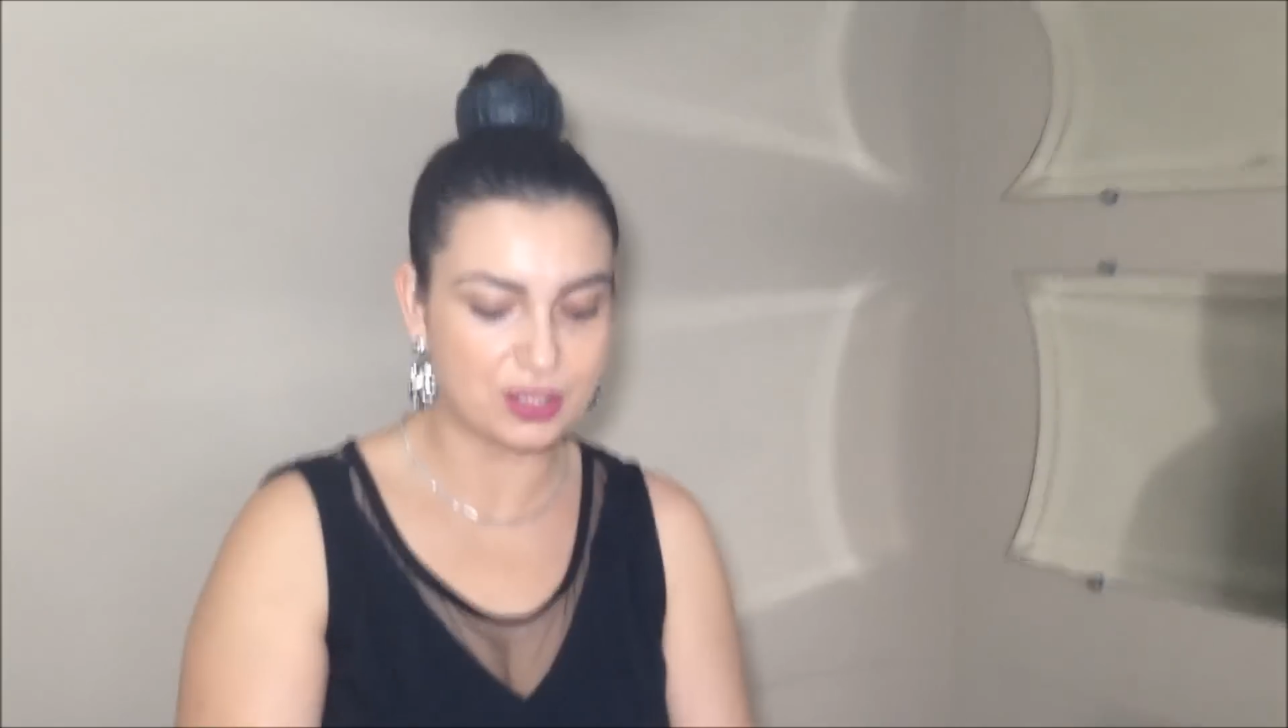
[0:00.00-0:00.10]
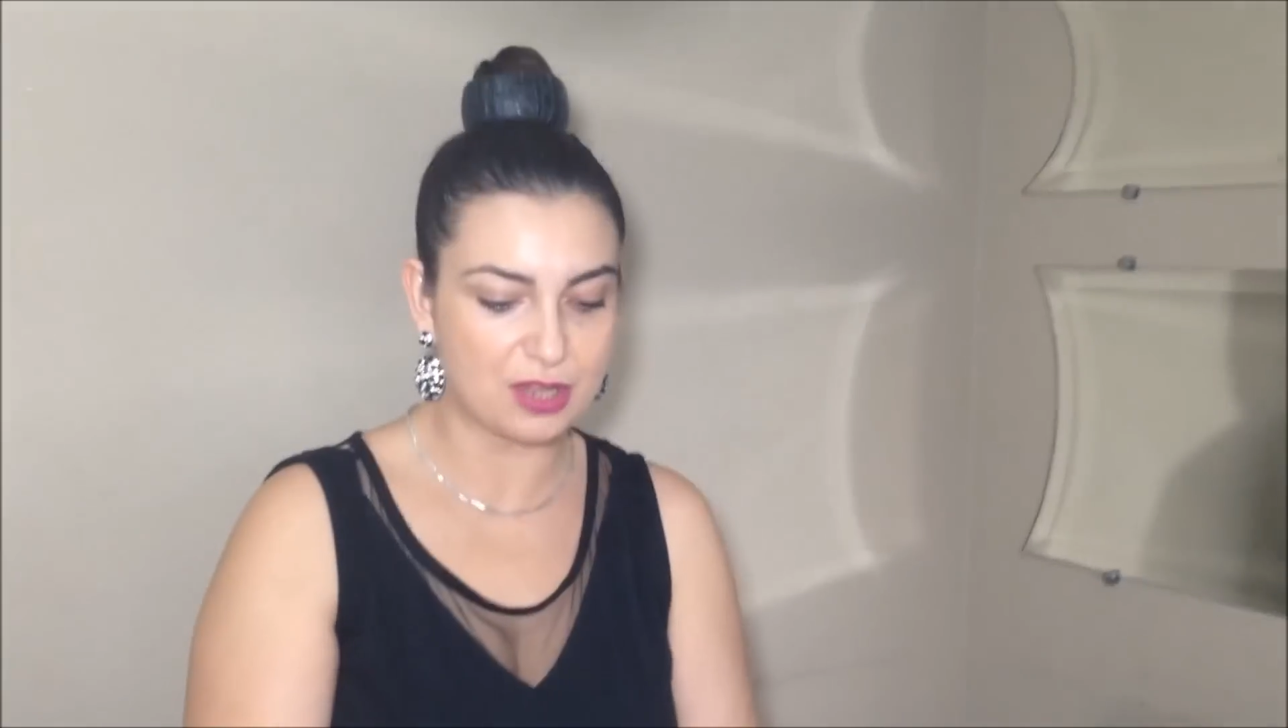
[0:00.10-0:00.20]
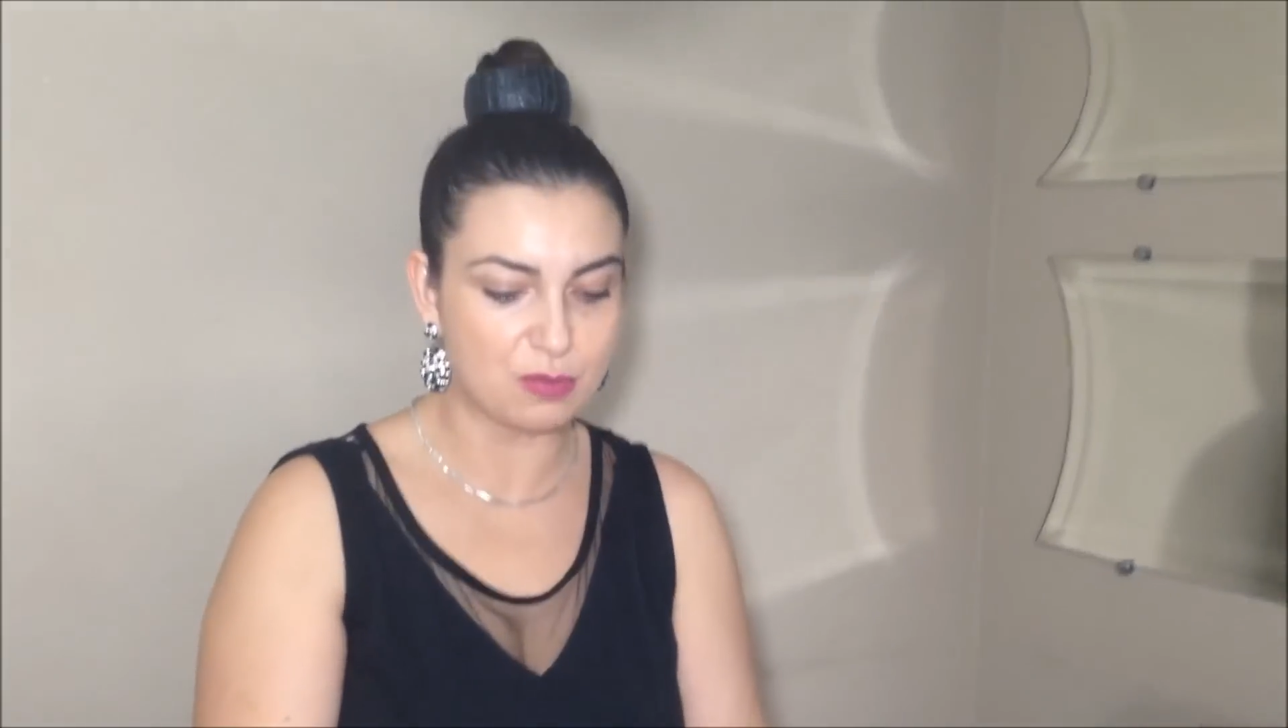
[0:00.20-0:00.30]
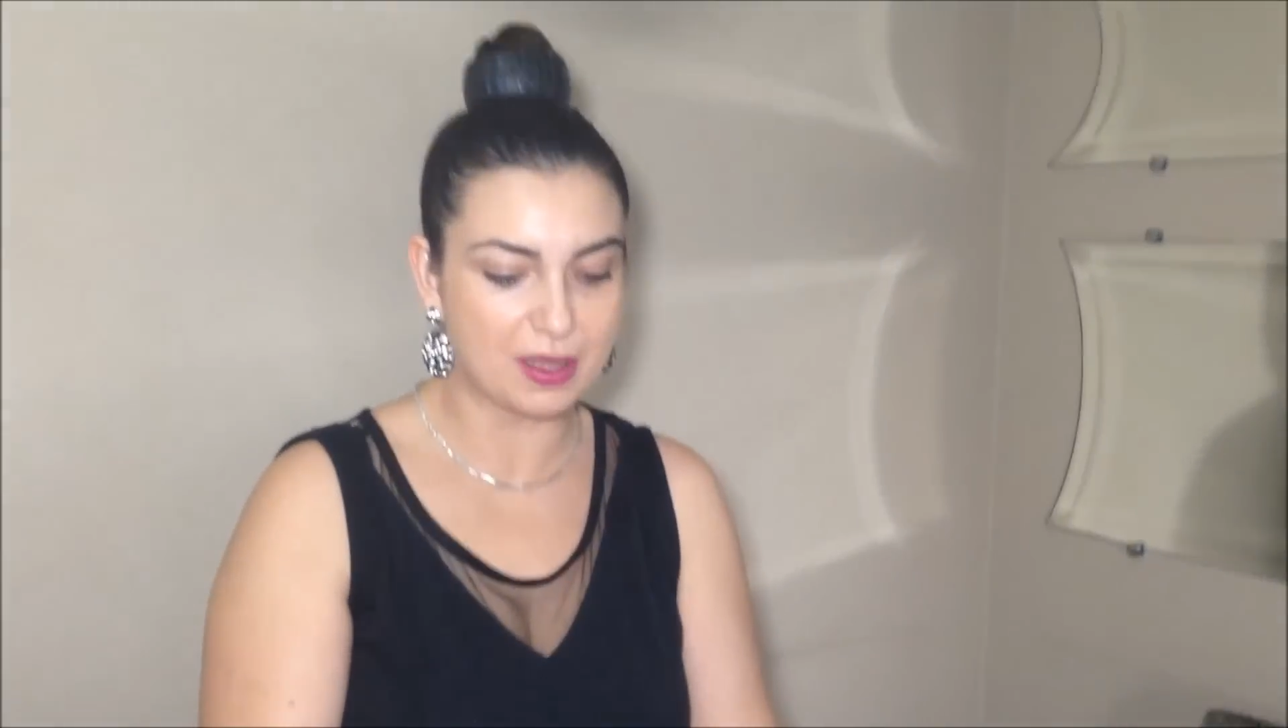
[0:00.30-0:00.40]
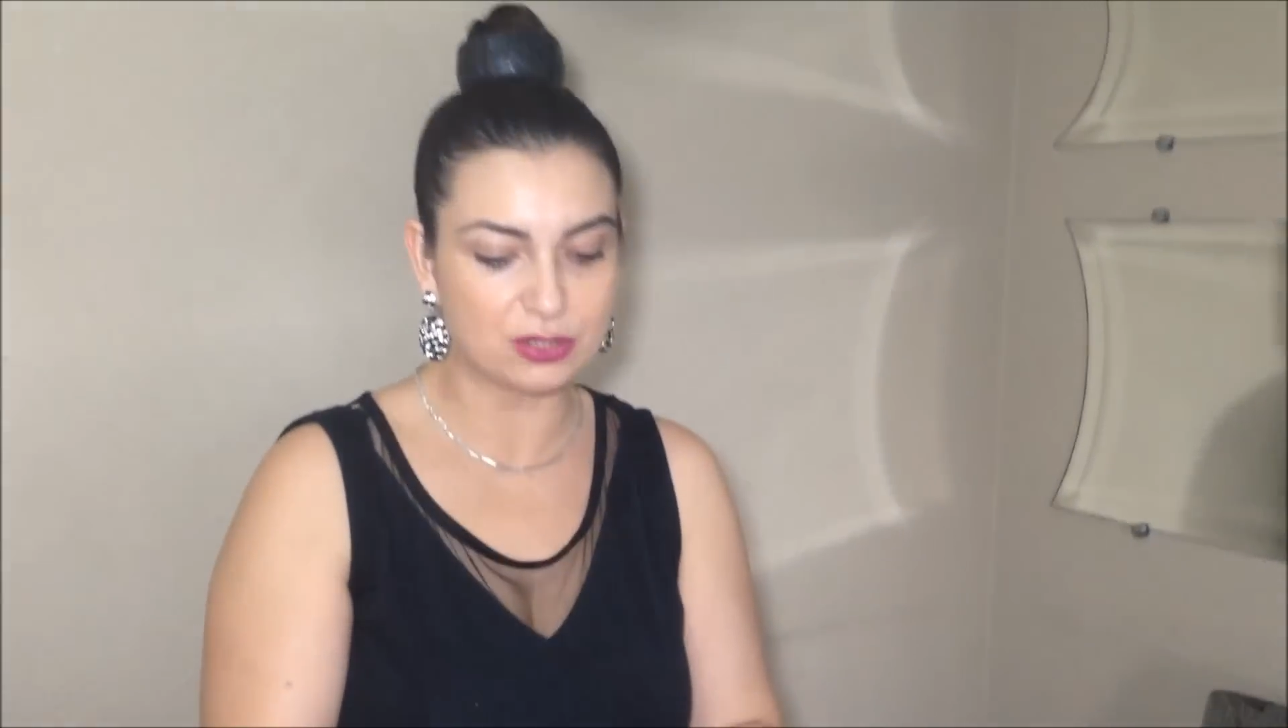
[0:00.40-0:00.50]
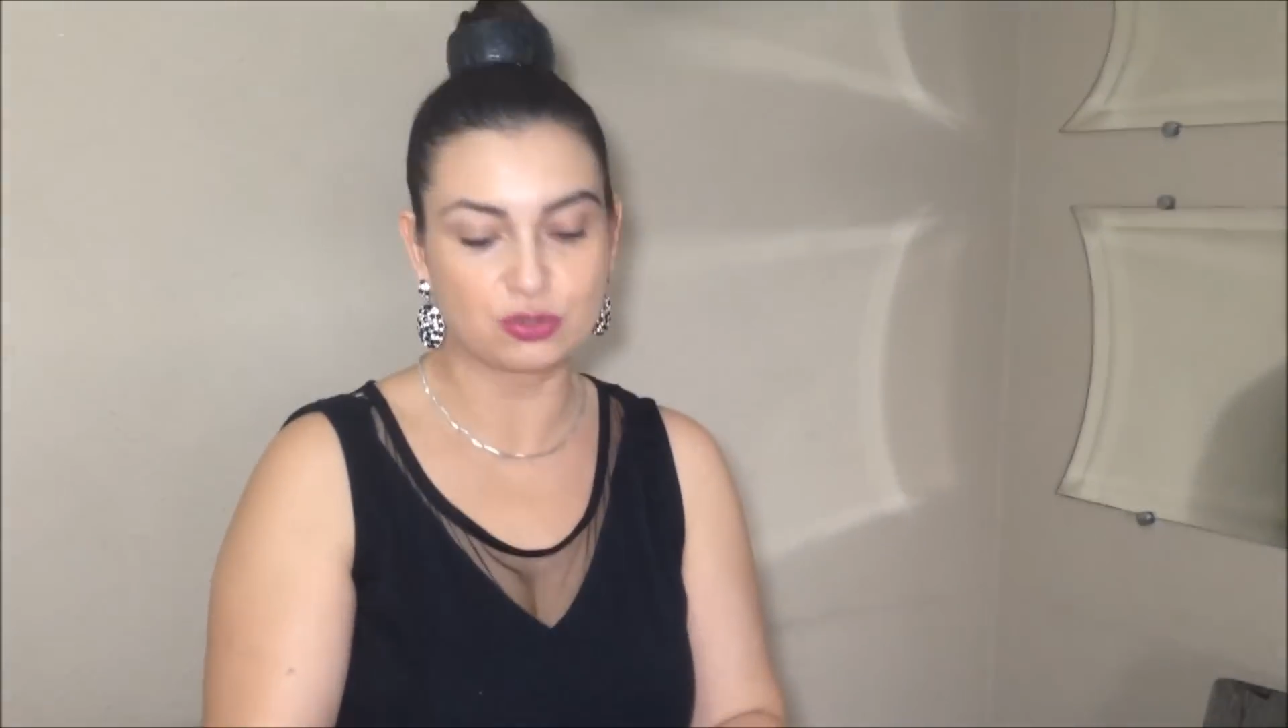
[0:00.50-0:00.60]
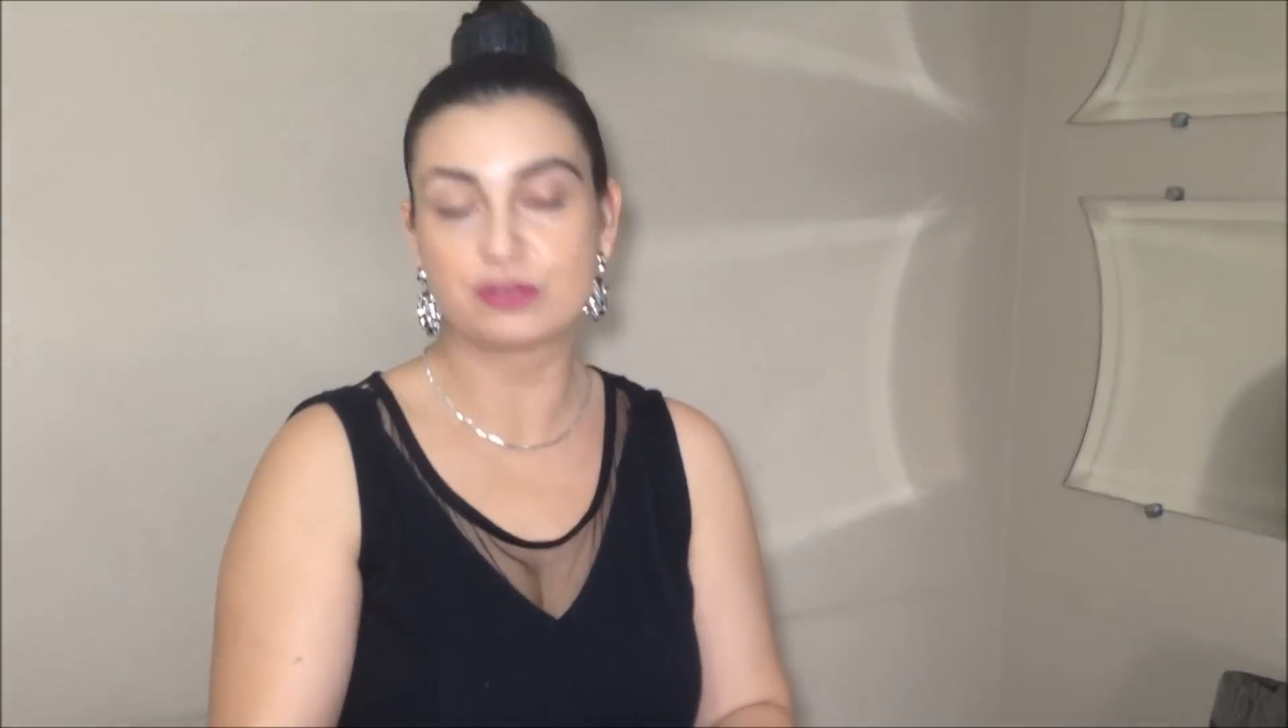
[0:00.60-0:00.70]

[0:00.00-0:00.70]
eu tenho uma